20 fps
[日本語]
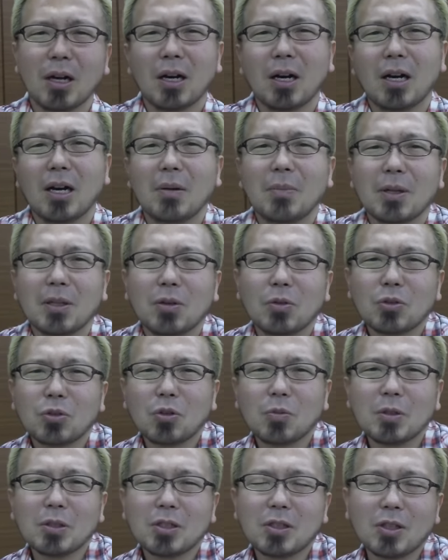ああまた落ち
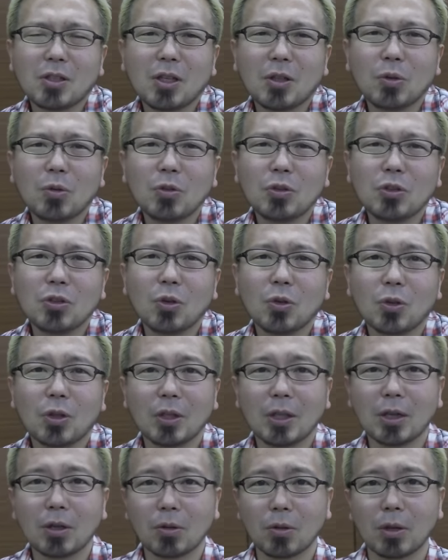込ませちゃったどうしようっ
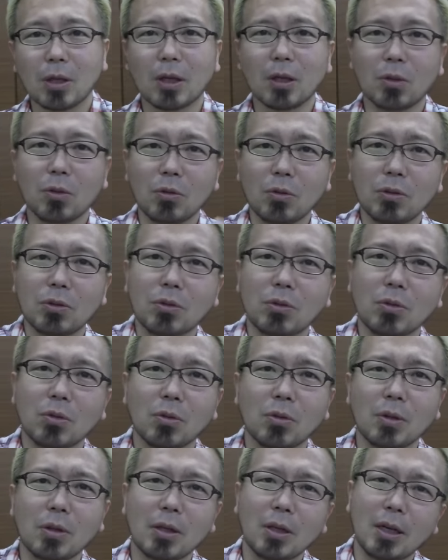てなるとなんかどうし
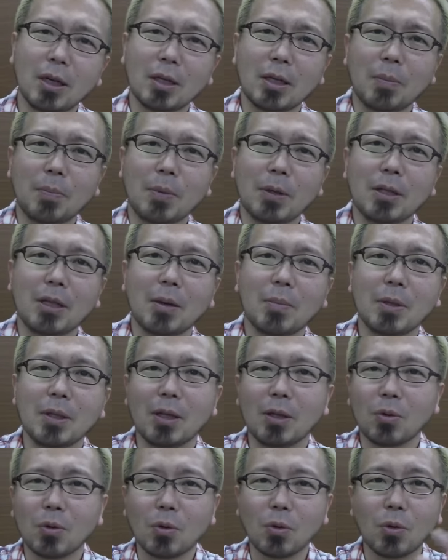ようあやっぱりダメ
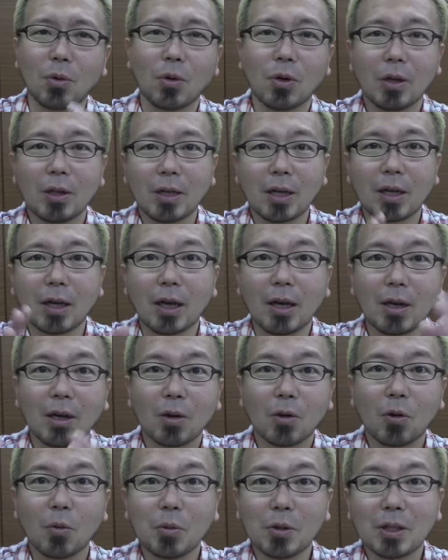なのこのなんか
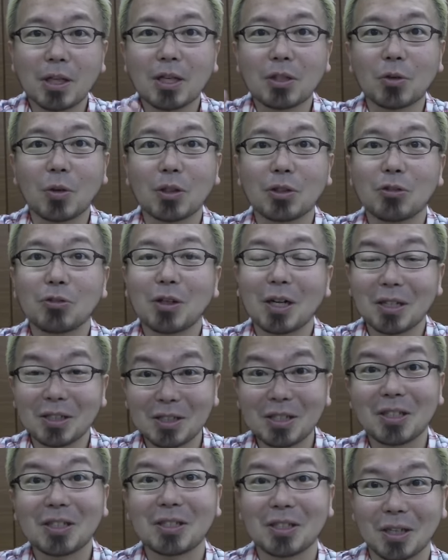コミュニケーションが循環
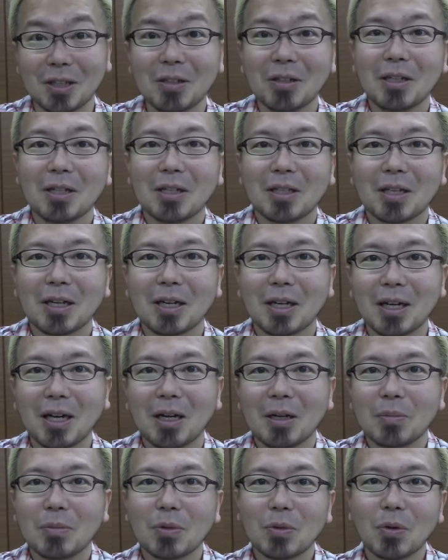してっちゃうだか
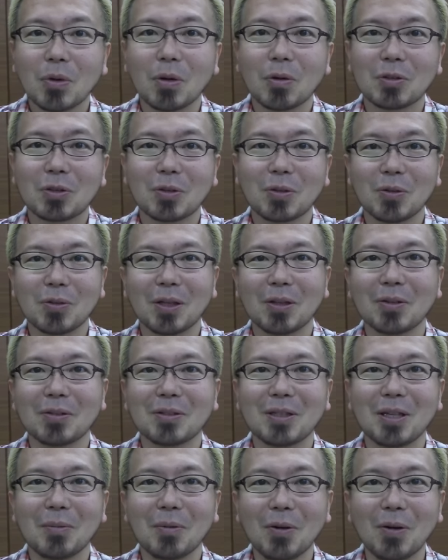ら向こうが落ち込んだと
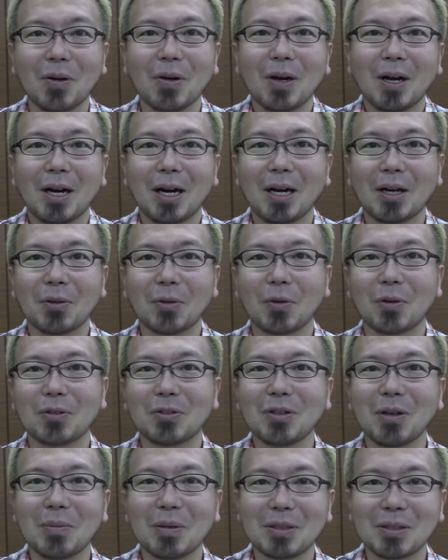してもあのこっ
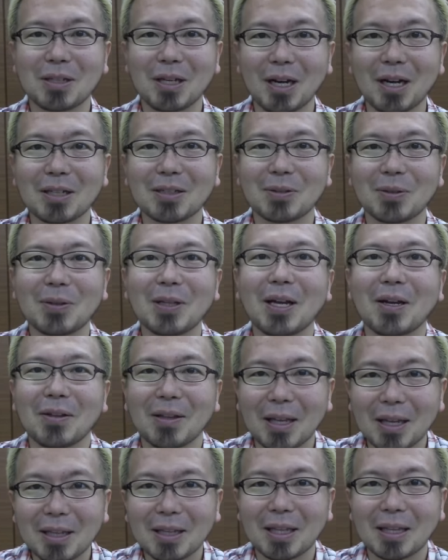ちは別にああそうだよ
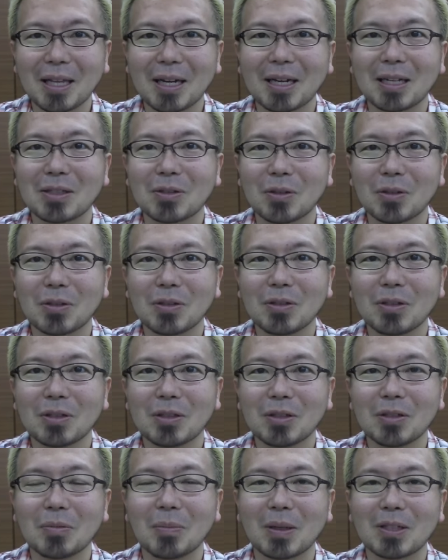ねってなんかそういうふうに
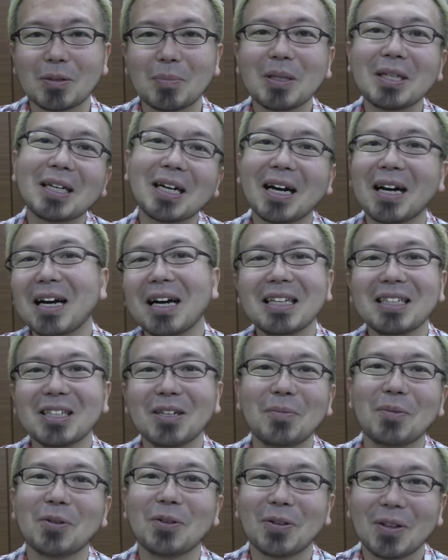すぐ真面目に考え
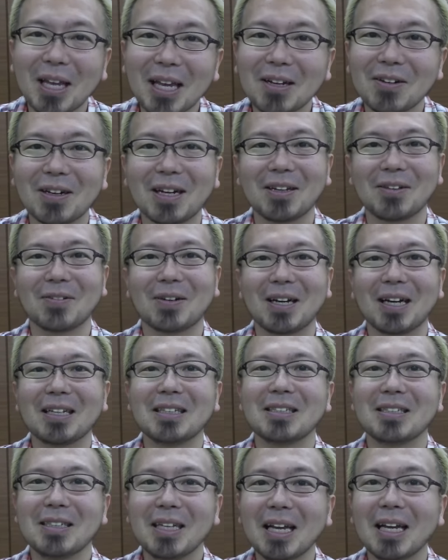ちゃうものねぐらいの
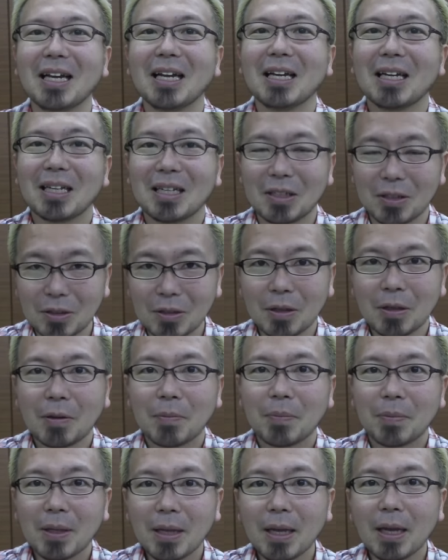感じでいる
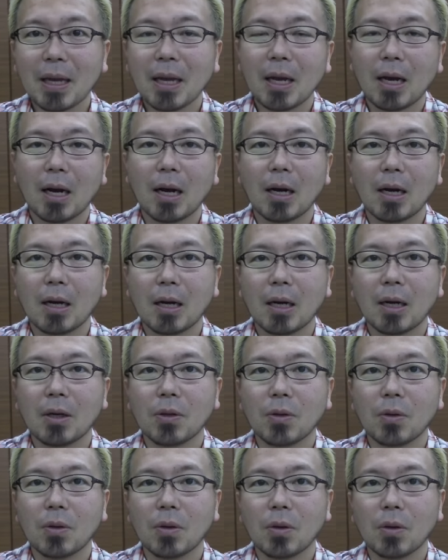であ
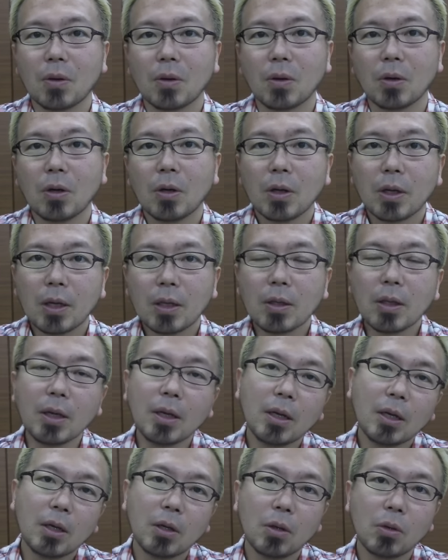のえ
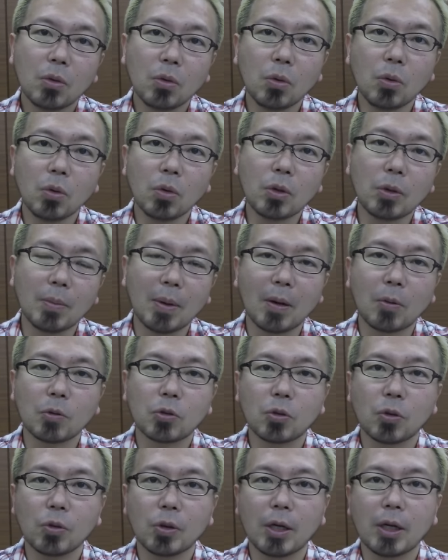でどうまあ
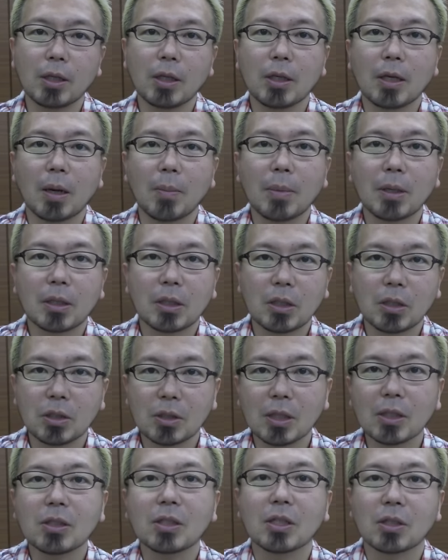落ち込んでる相手にあんまり気に
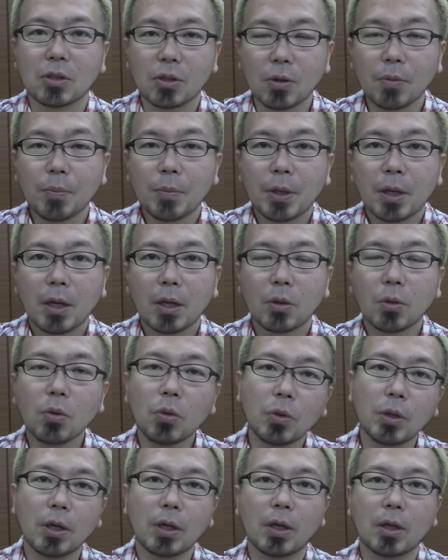せずですよえ
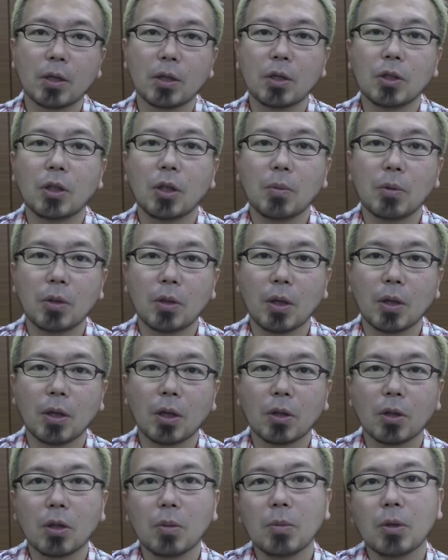どうなんか聞いてみて
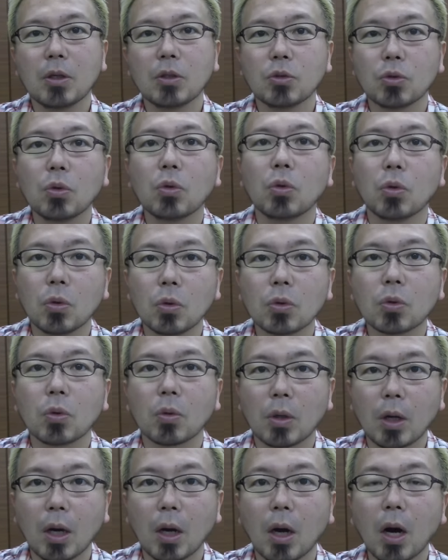やってみれそう
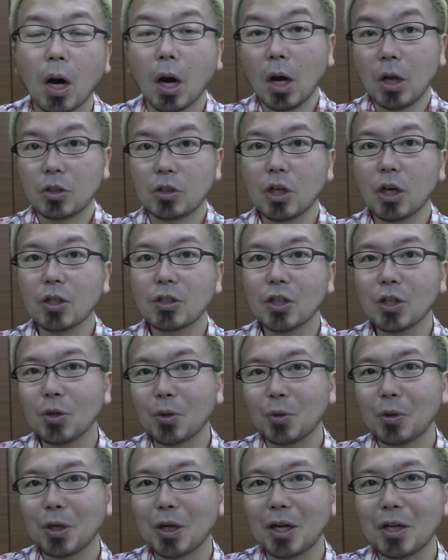とかあじゃあぜひ
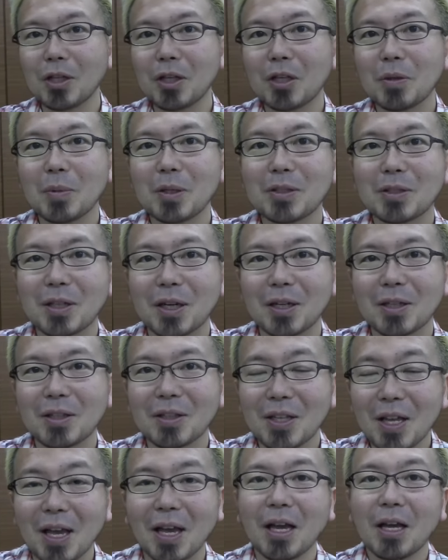お願いできます
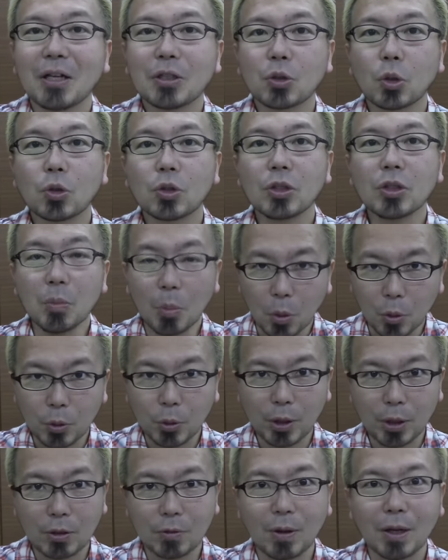かってそっちに
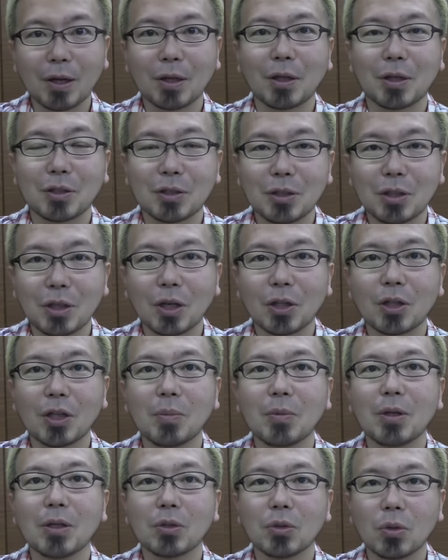持っていくわけだしやって
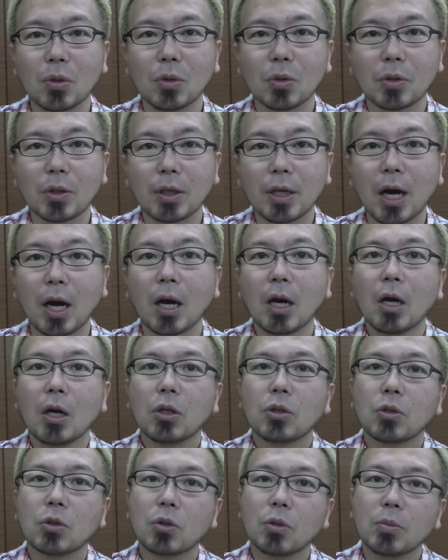みれそうっていや
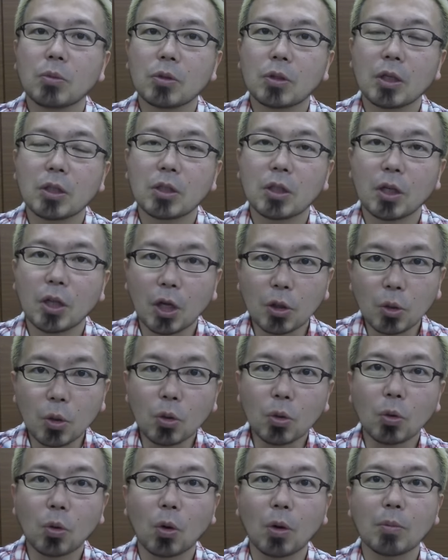ちょっと難しいかなどう
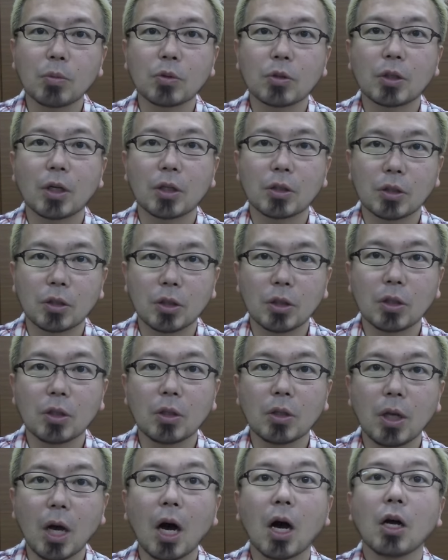いうとこが難
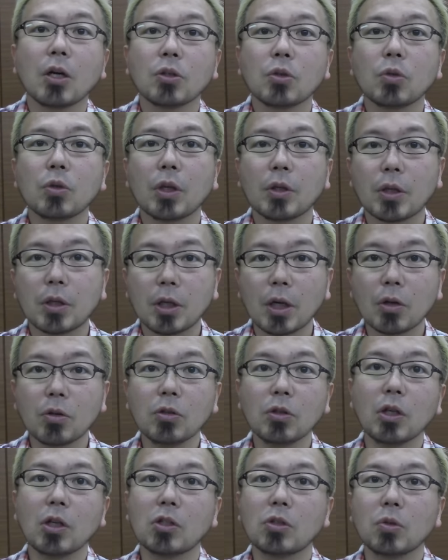しいあそうなんだ逆
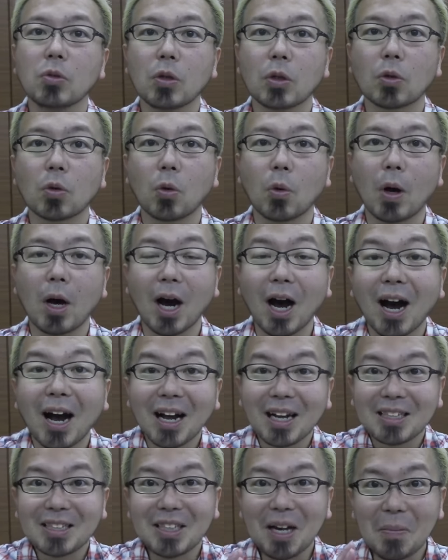にできそうなとこはあ
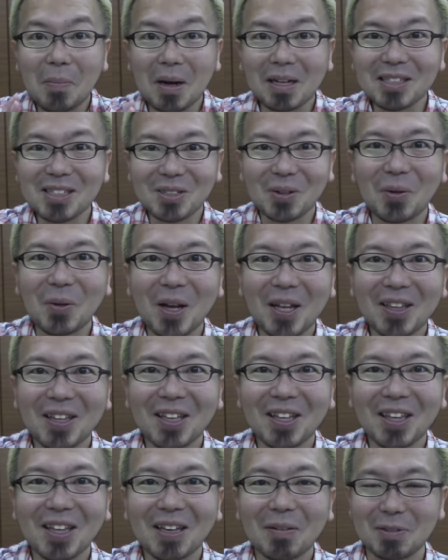じゃああまずそこやって
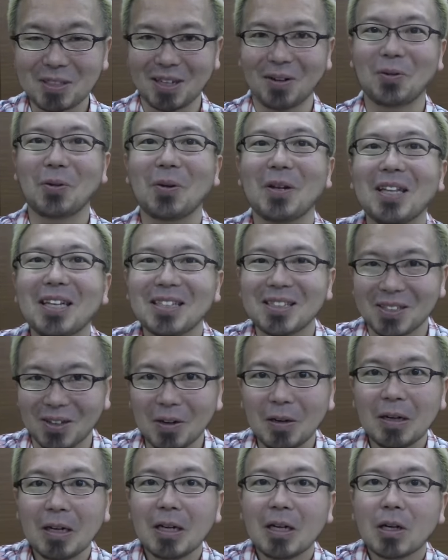いただけますかこれです
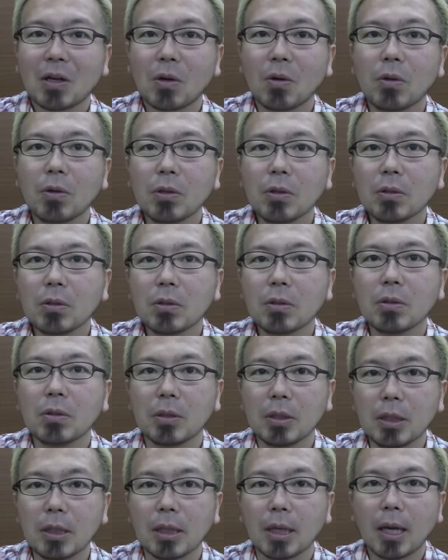よこういうふう
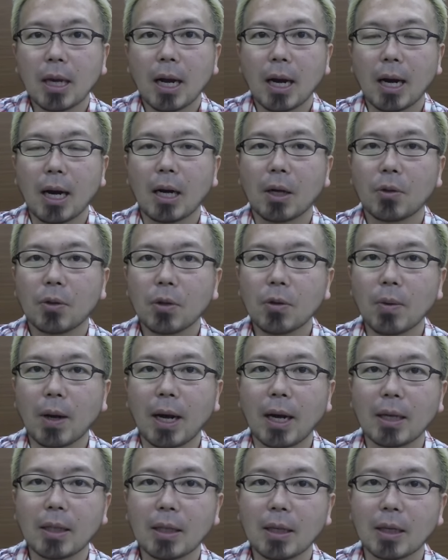にあの要
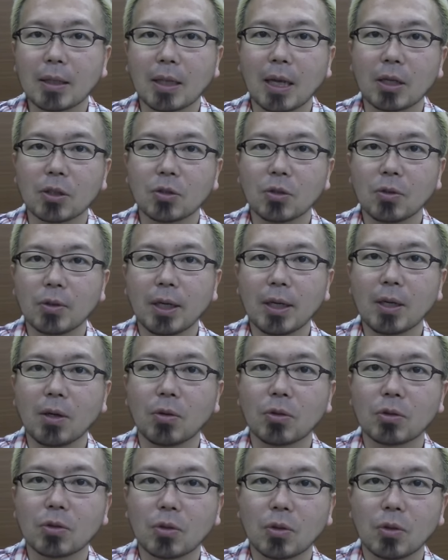は相手が多少なんか
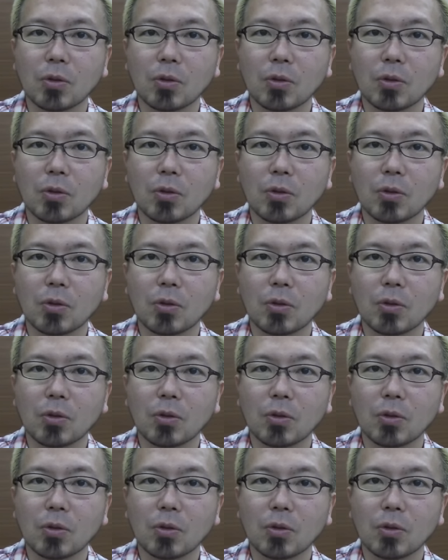落ち